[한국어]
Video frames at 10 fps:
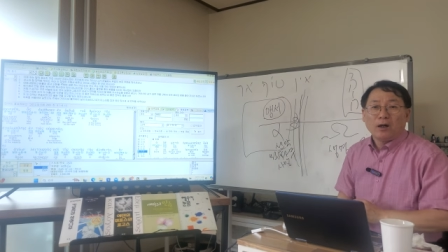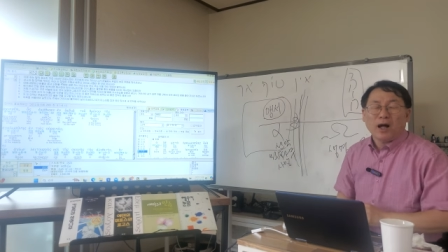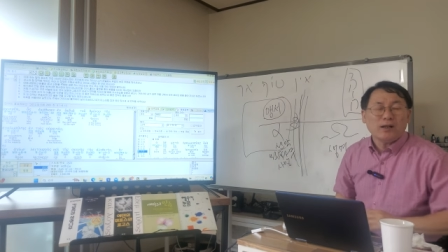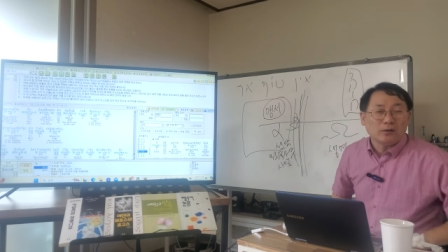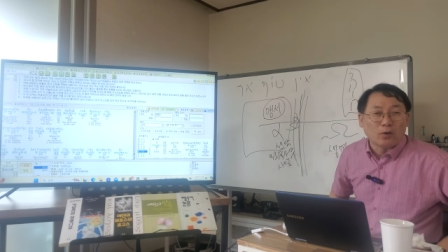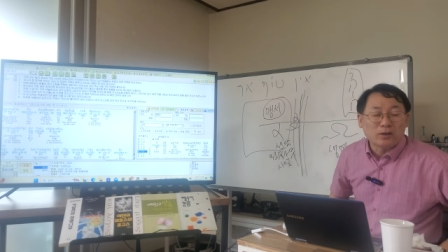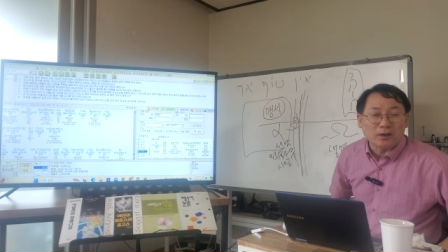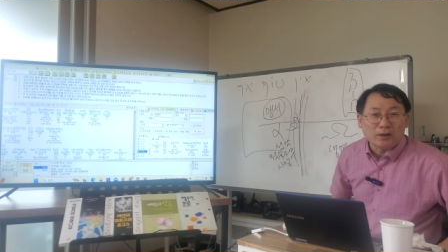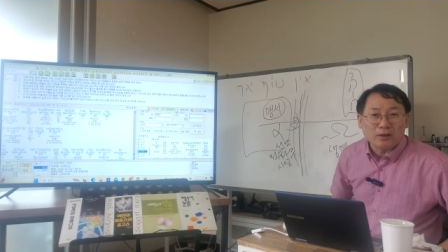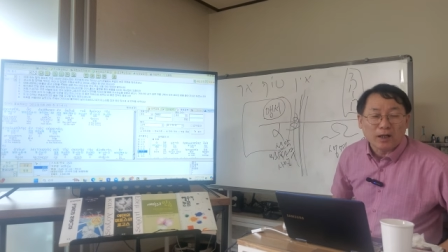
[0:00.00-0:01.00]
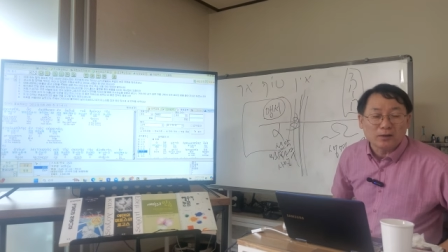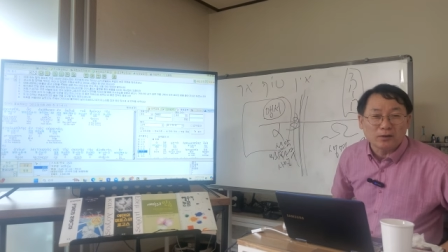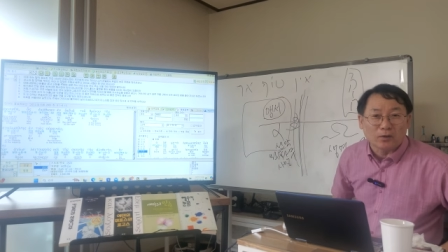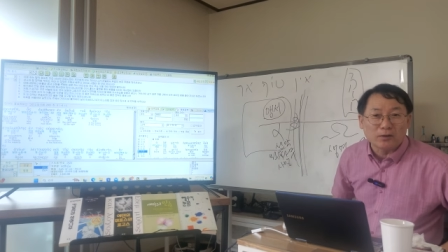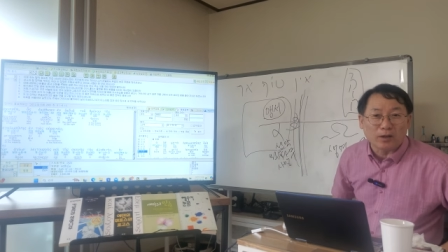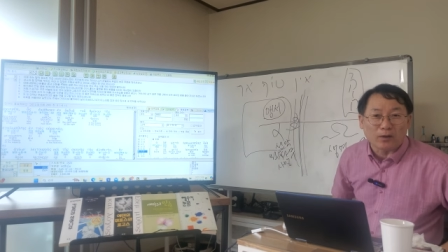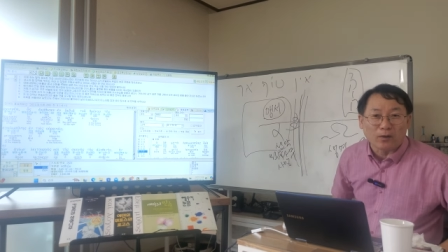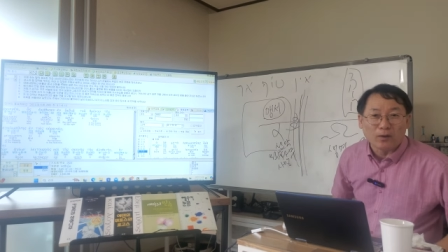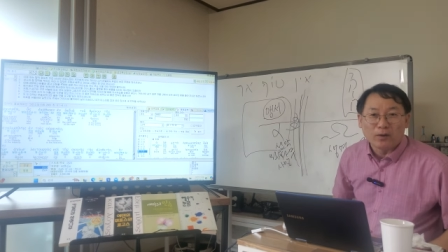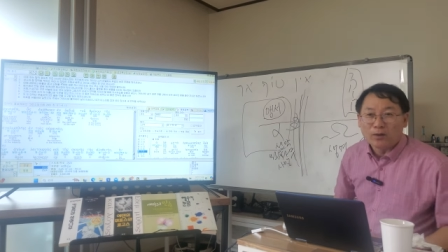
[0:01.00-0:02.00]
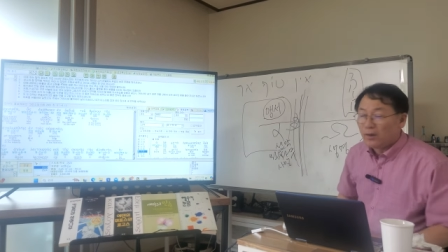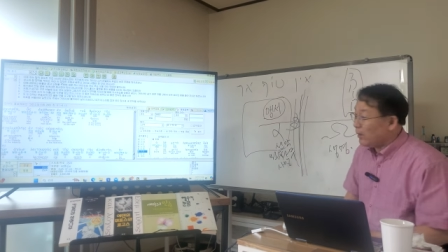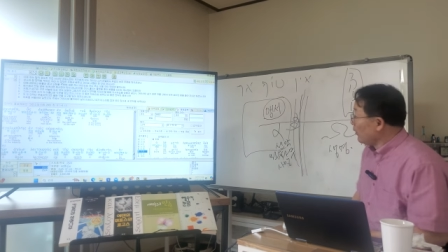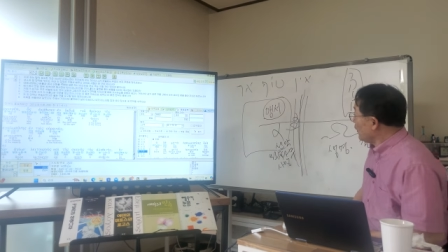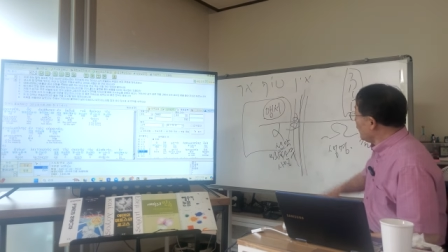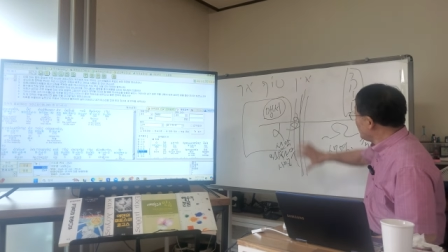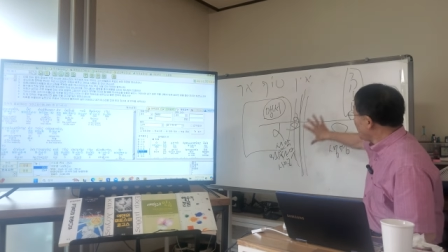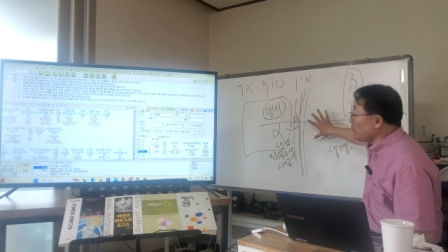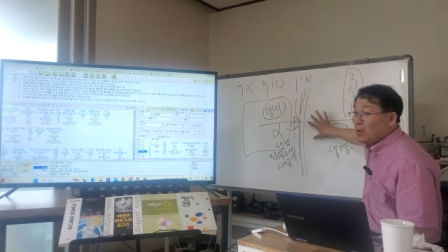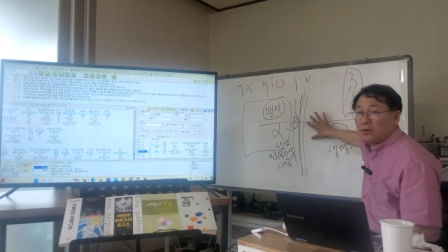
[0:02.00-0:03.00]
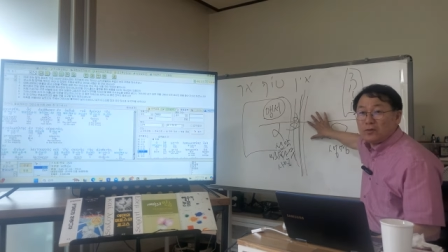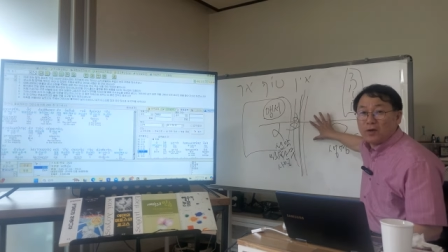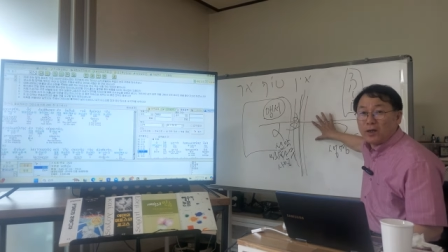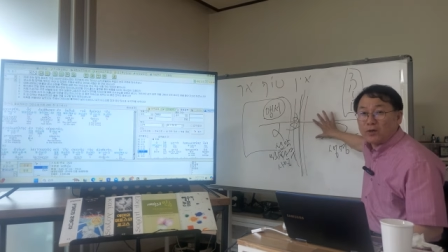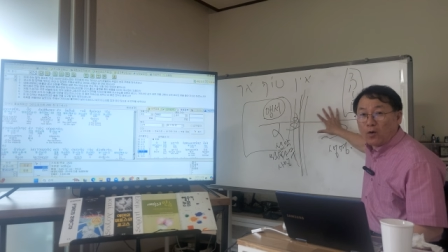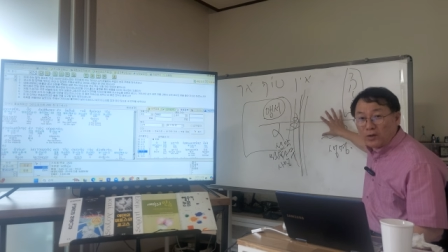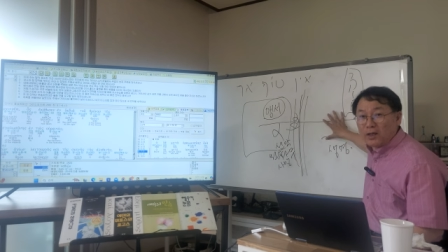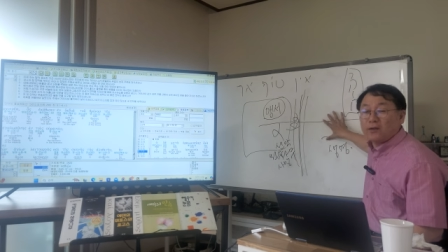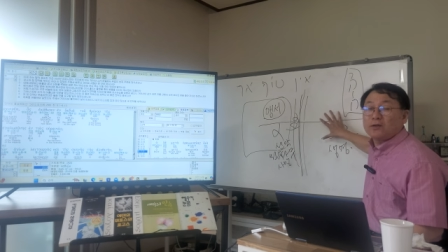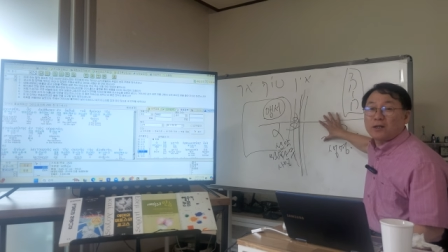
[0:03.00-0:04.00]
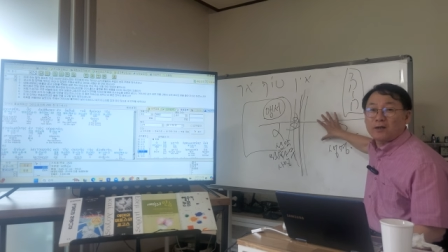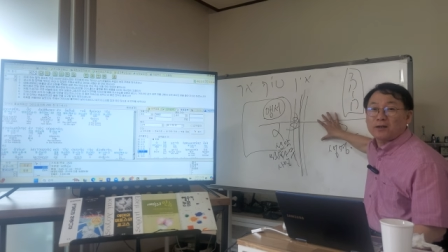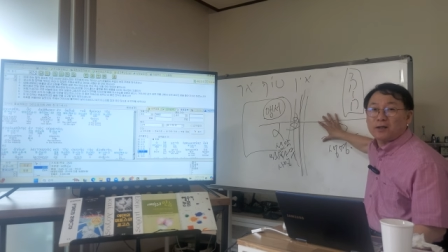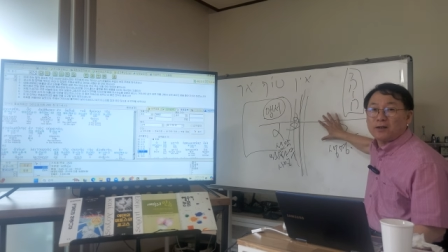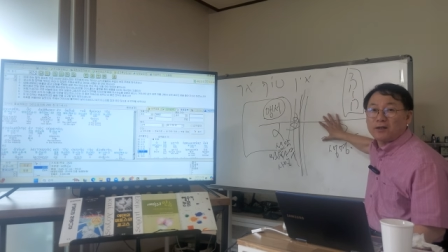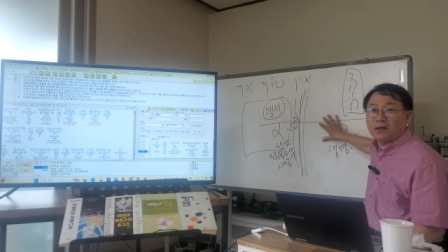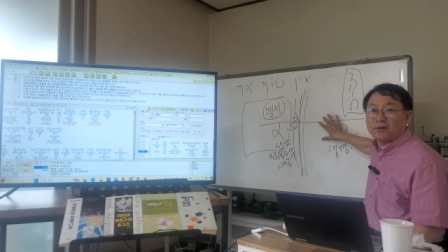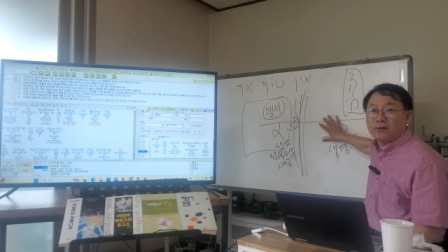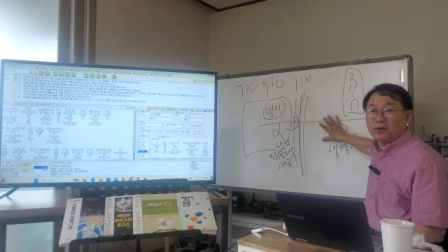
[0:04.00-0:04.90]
하늘 어디? 하늘이 어디예요? 여기 생명의 세계, 여기에서 제사장이 됐다는